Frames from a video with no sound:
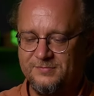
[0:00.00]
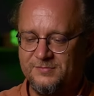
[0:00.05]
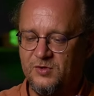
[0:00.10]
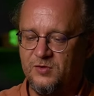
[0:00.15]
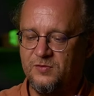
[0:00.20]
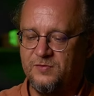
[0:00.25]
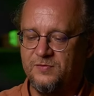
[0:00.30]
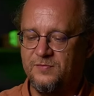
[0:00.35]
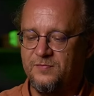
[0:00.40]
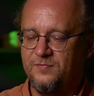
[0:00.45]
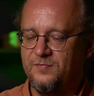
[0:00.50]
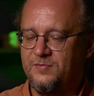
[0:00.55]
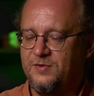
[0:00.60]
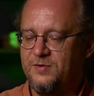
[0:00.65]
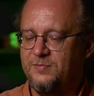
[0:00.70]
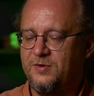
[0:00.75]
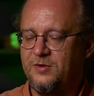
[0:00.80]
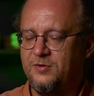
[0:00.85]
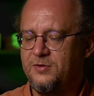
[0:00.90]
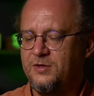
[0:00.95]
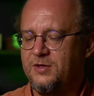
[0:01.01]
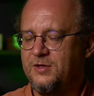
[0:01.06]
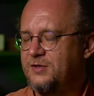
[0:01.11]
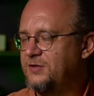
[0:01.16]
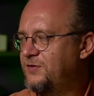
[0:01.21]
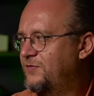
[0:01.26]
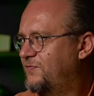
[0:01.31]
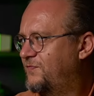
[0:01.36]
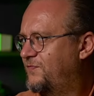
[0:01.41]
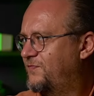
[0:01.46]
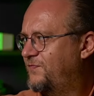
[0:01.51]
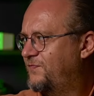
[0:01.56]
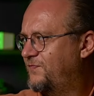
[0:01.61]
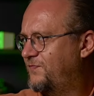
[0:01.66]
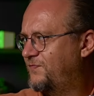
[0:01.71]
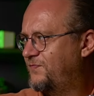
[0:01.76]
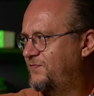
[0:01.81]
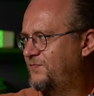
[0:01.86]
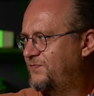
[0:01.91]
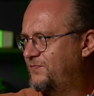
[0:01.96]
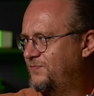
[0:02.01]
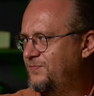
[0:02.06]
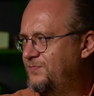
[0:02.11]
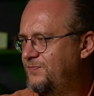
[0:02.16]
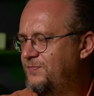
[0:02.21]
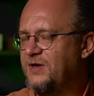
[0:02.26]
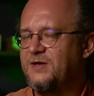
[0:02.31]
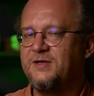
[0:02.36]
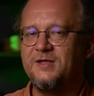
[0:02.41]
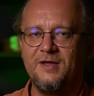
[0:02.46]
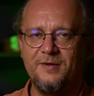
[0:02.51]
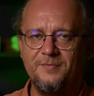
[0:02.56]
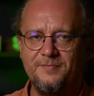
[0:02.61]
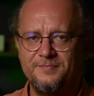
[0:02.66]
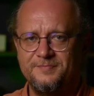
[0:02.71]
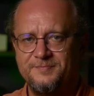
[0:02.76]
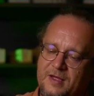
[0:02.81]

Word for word: Ну, не баллоне, а этот, в банке.